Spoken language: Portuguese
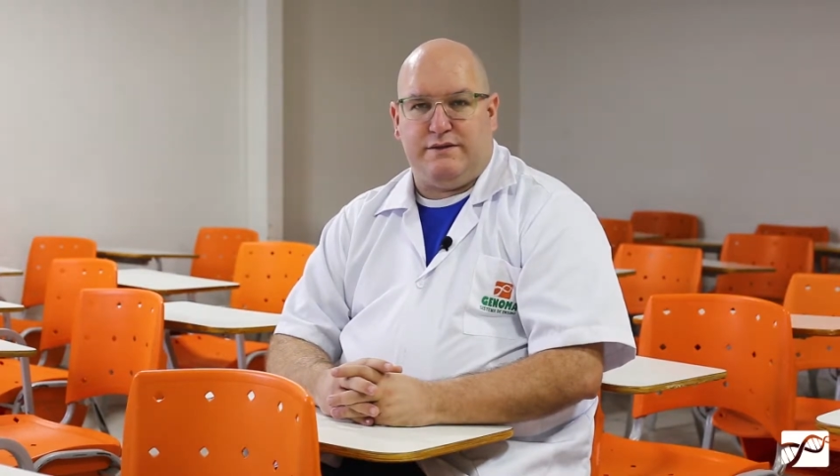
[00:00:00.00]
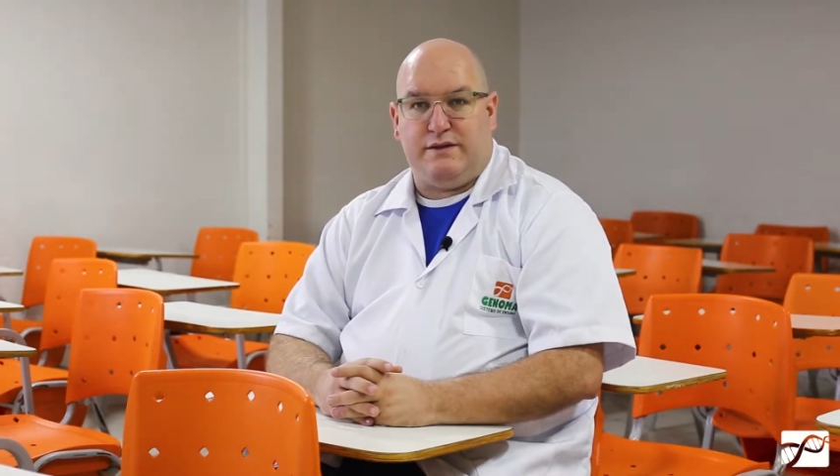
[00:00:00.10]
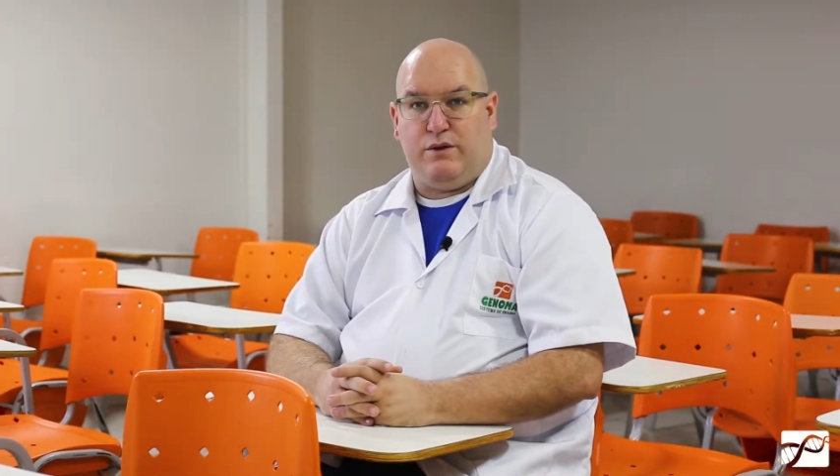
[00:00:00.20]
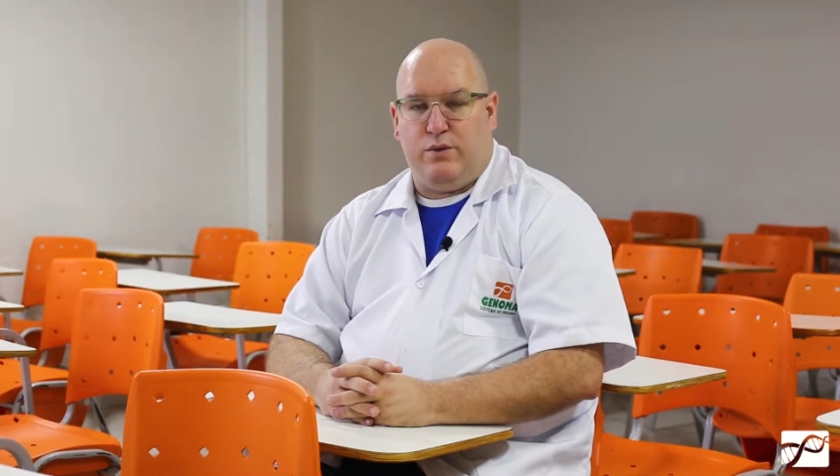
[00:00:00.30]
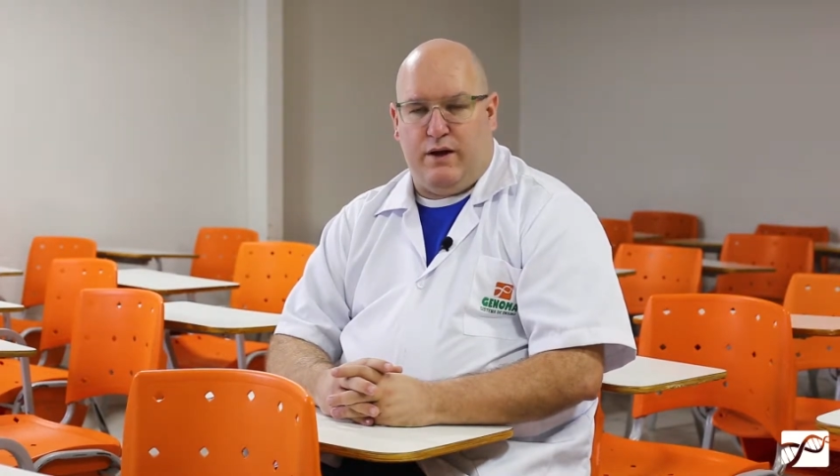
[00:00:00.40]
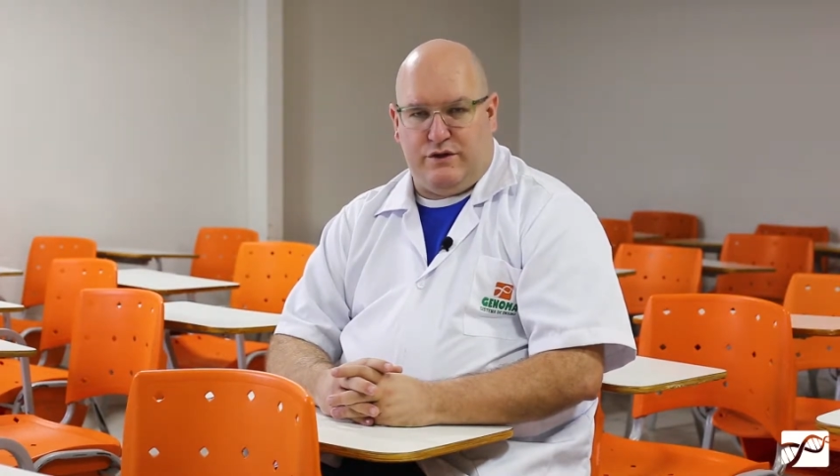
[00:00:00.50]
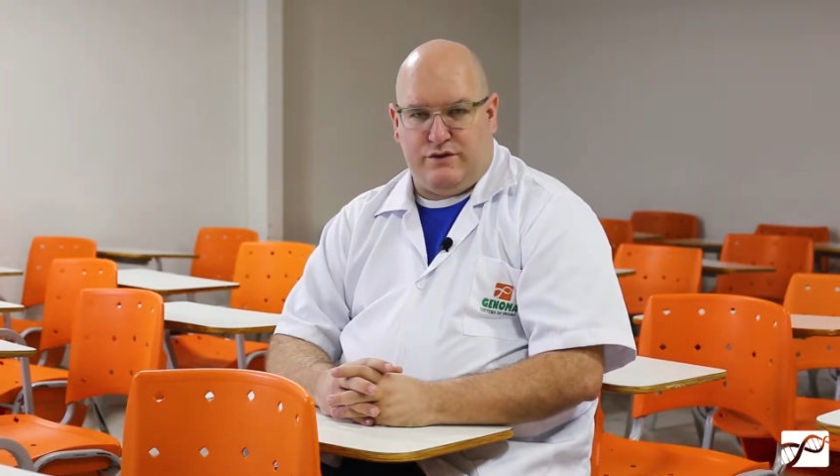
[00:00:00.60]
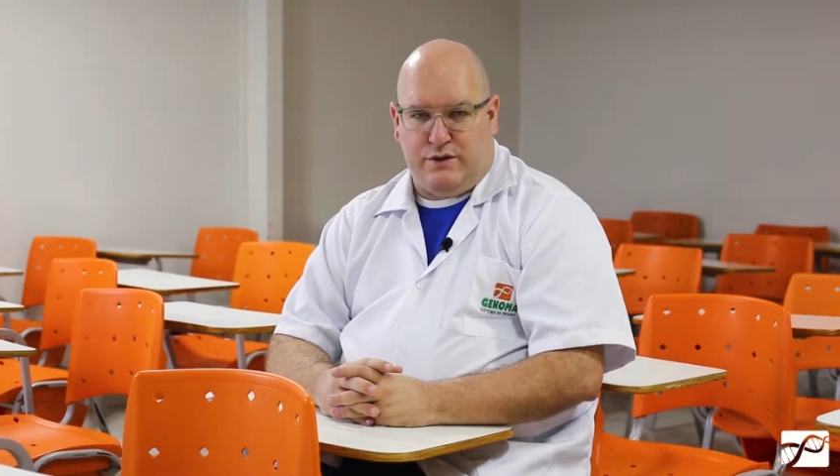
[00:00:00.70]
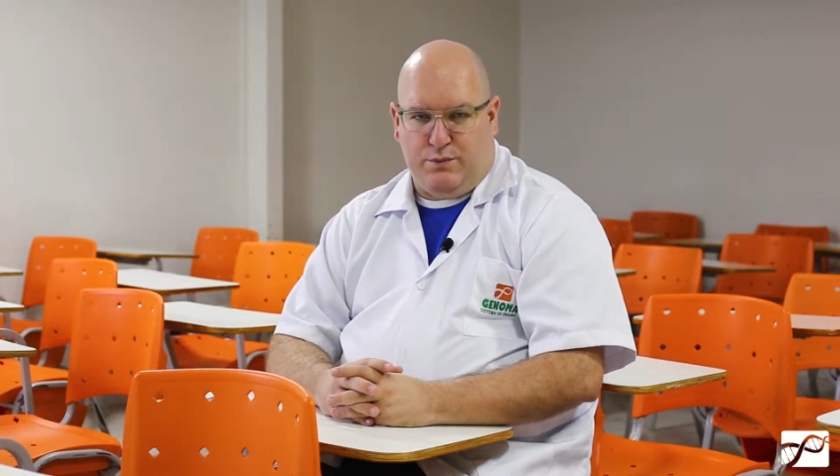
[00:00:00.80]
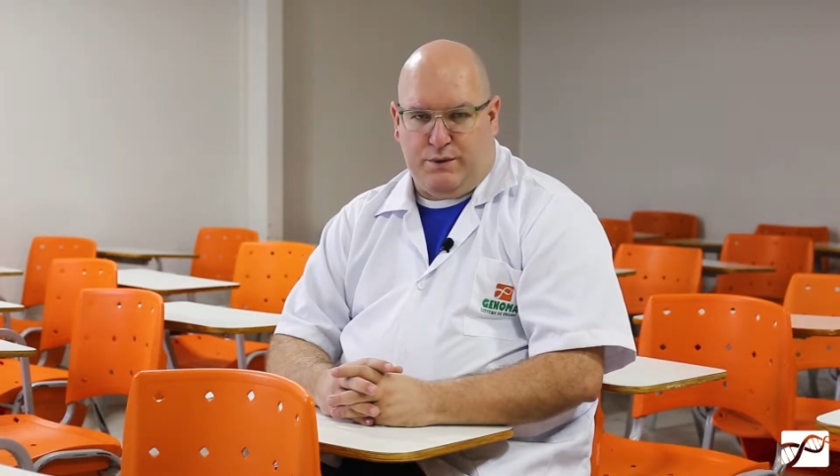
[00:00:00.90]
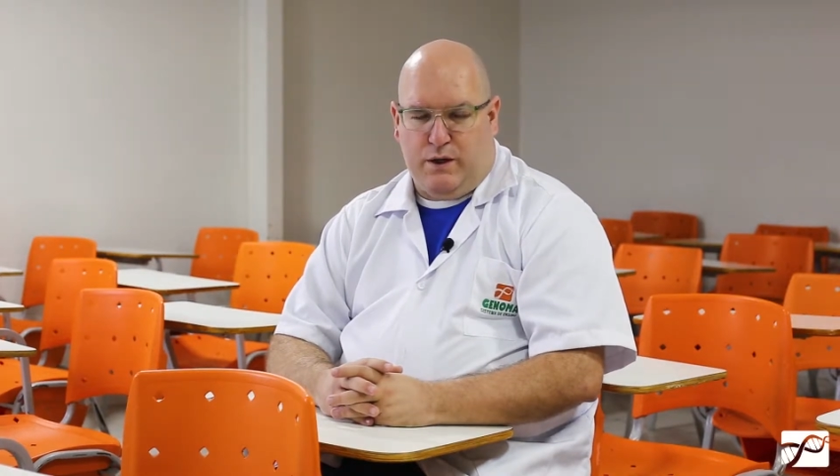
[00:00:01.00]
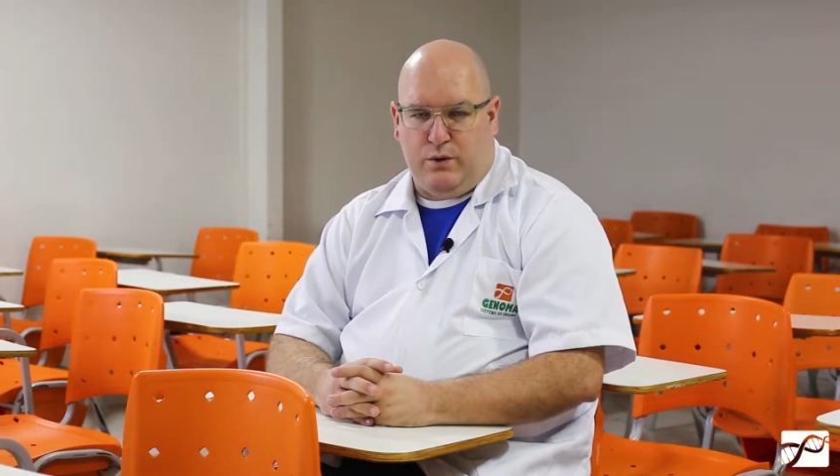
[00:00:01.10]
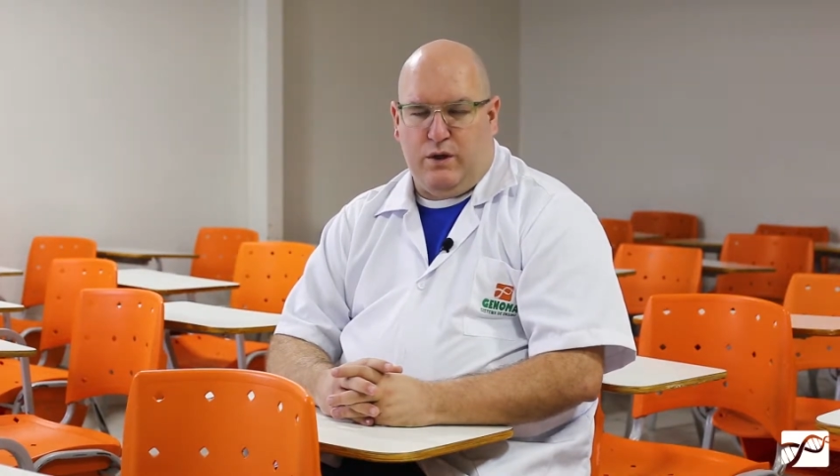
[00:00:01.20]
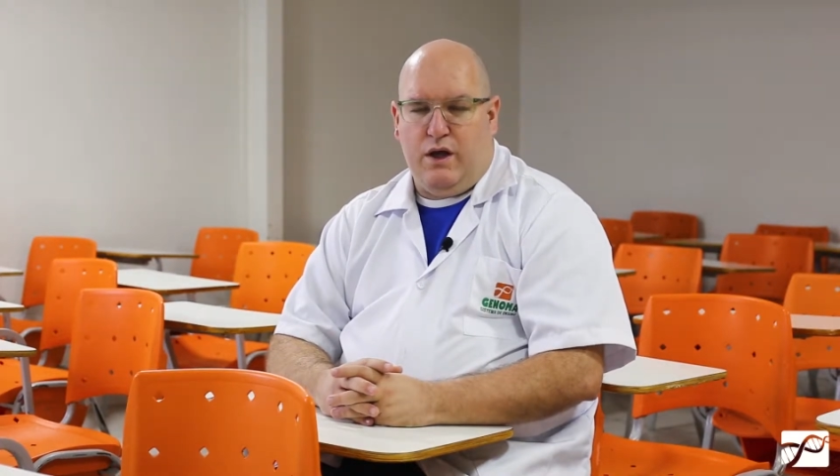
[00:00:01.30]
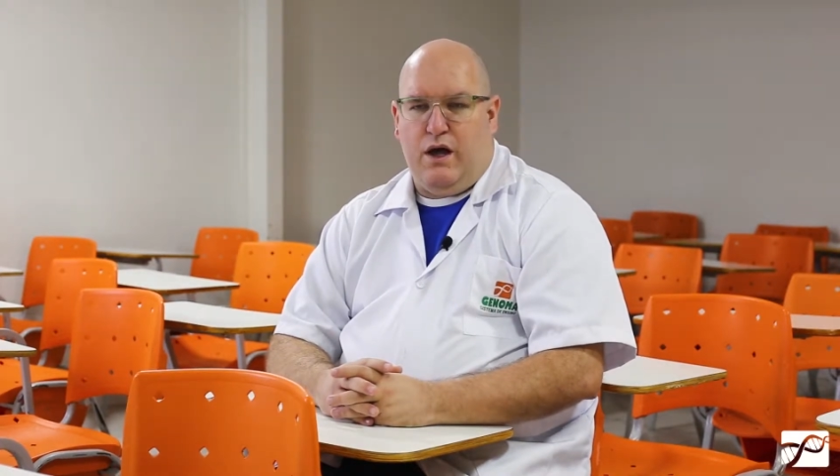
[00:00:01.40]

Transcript: estaduais de São Paulo,